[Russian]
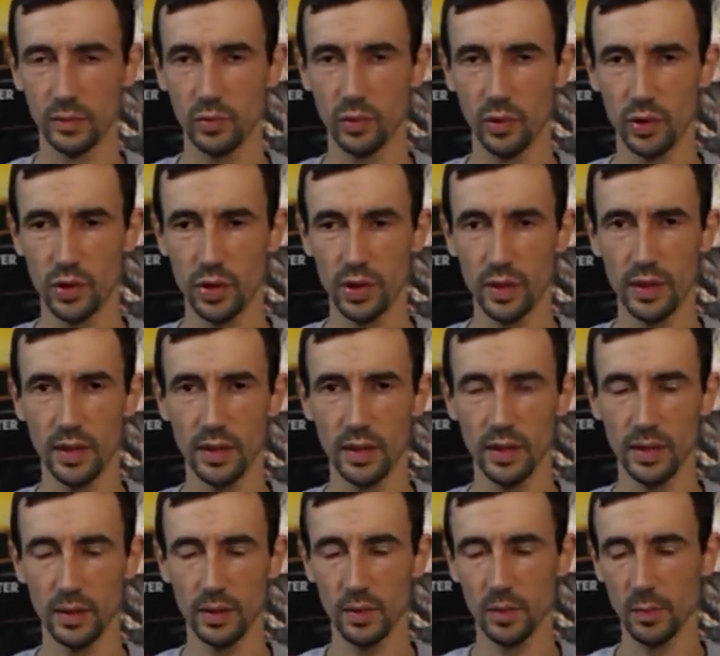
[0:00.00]
тоже
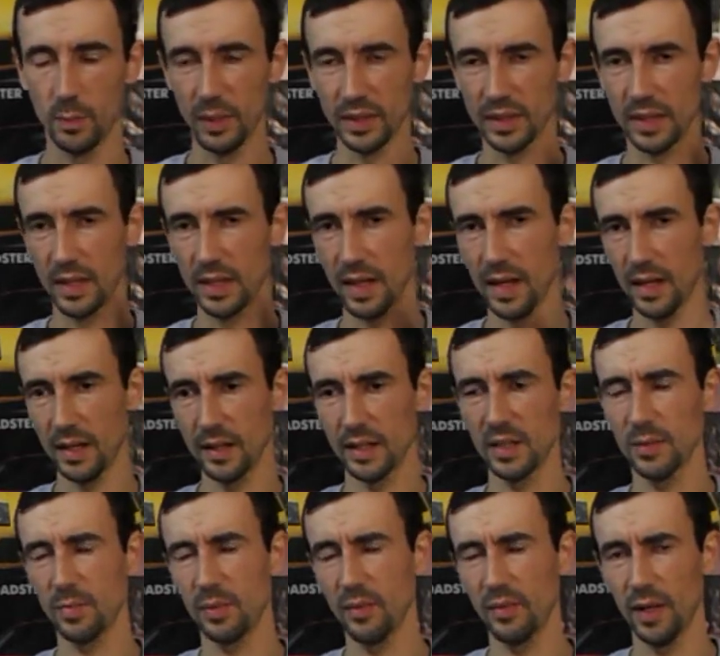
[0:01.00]
не,
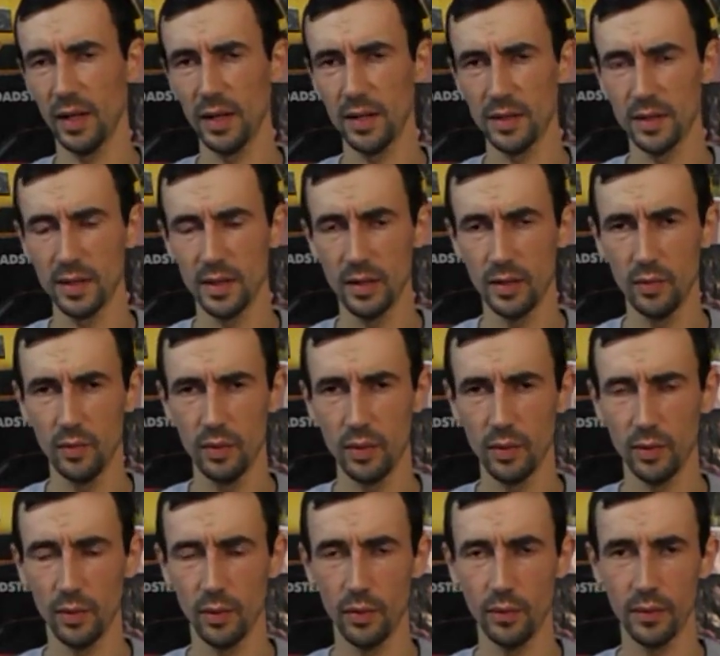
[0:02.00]
постоянно сбиваются
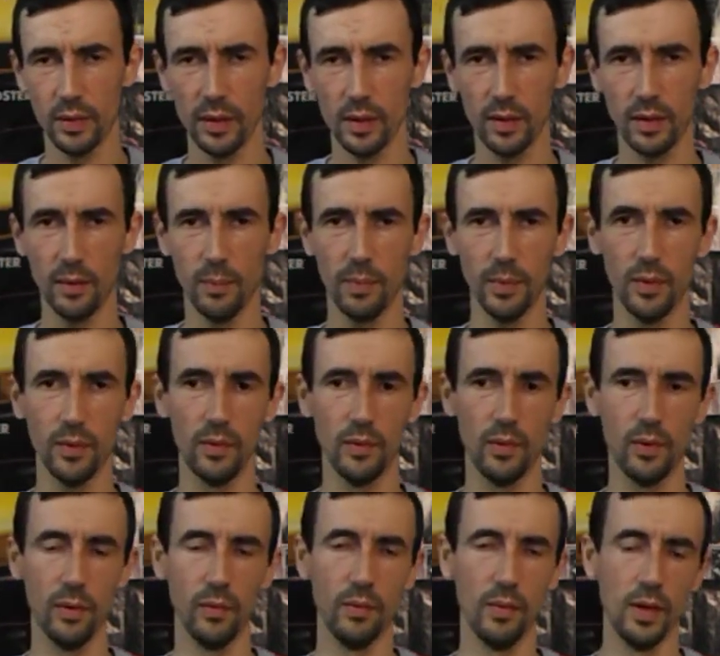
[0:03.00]
регулировки
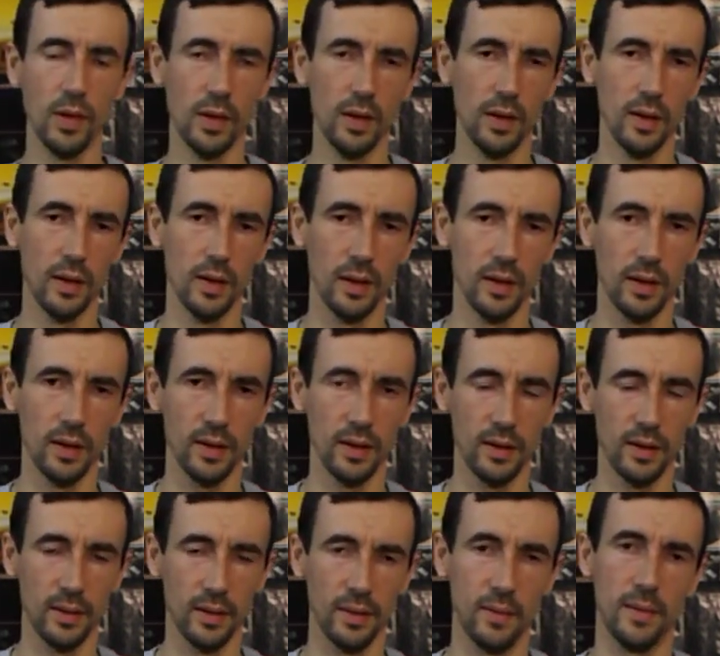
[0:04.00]
клапанов.
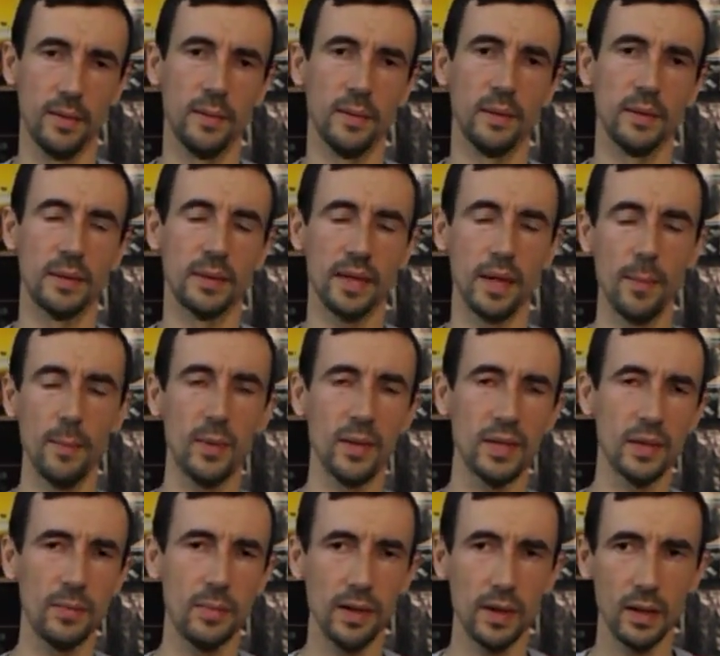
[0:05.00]
Э, сам по
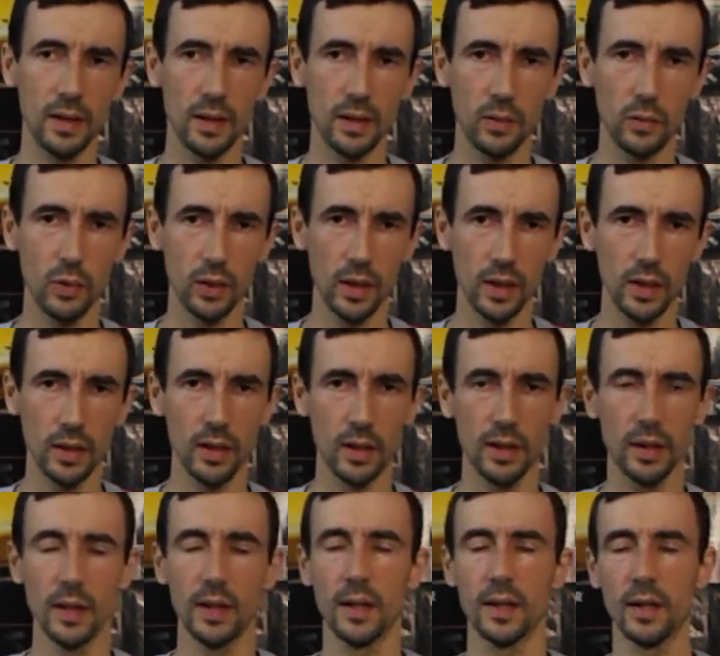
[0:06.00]
себе
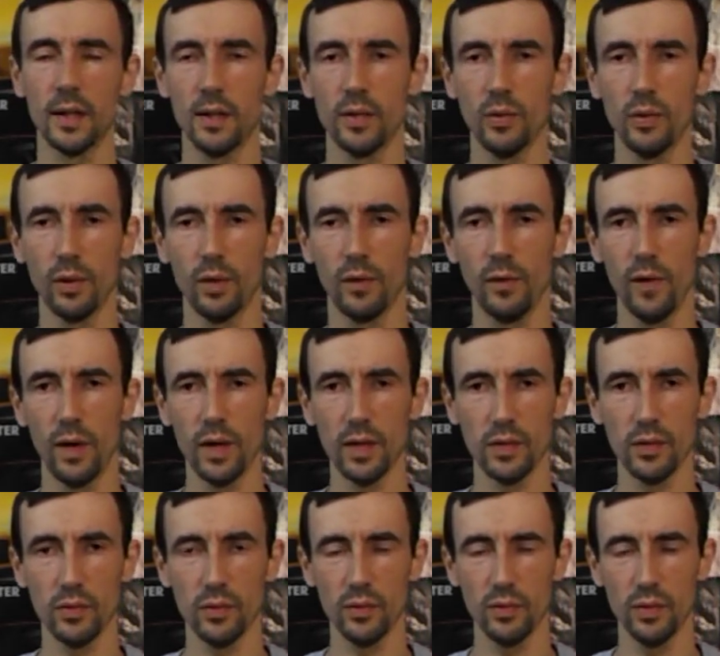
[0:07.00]
рокер крадет
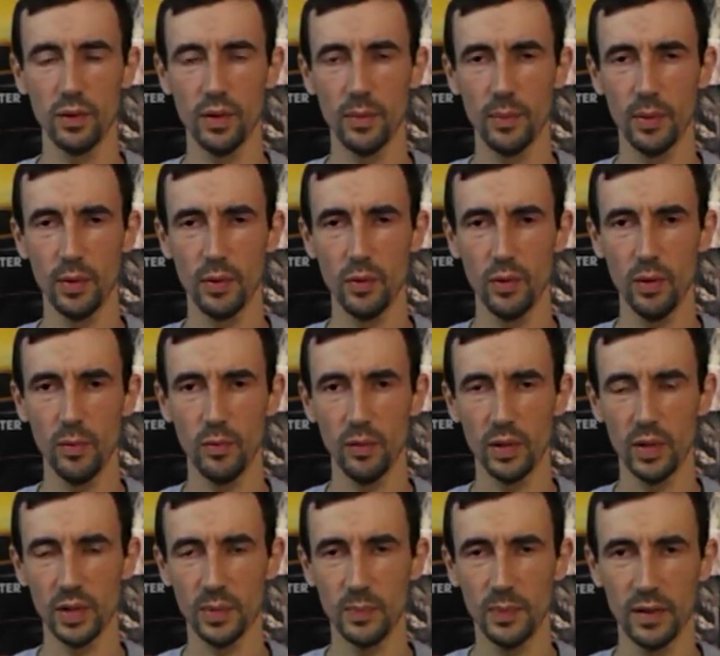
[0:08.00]
фазу и подъему
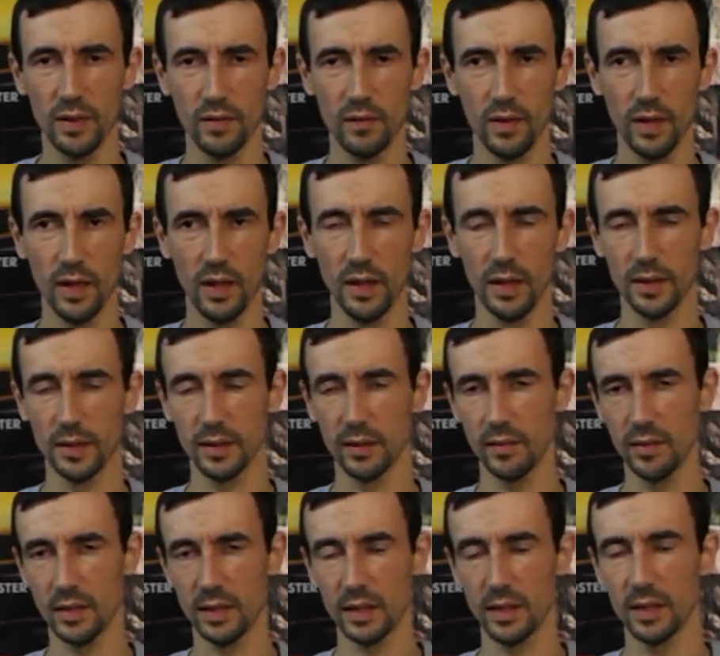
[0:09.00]
распредвала,
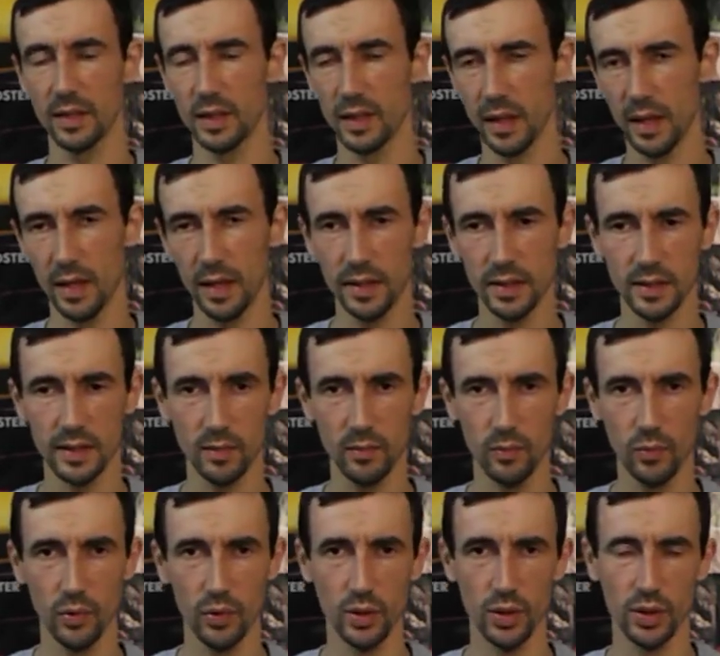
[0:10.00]
соответственно теряется
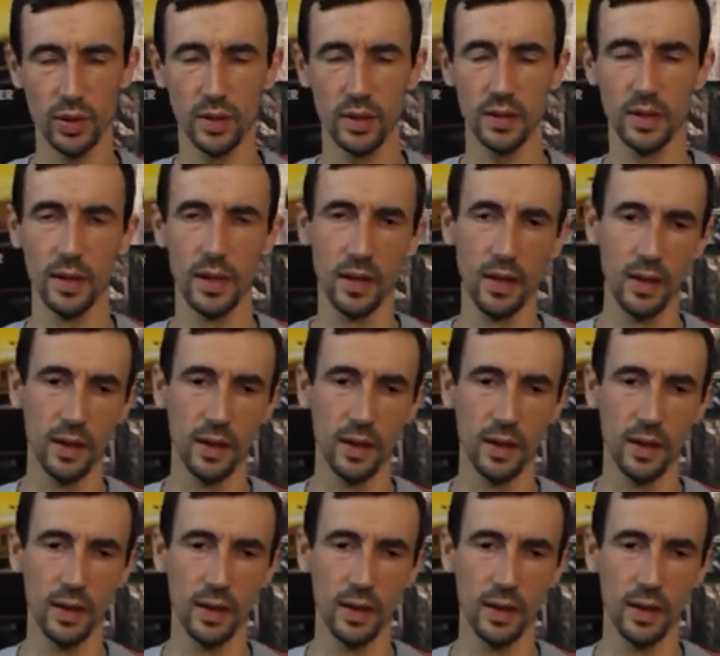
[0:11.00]
мощность.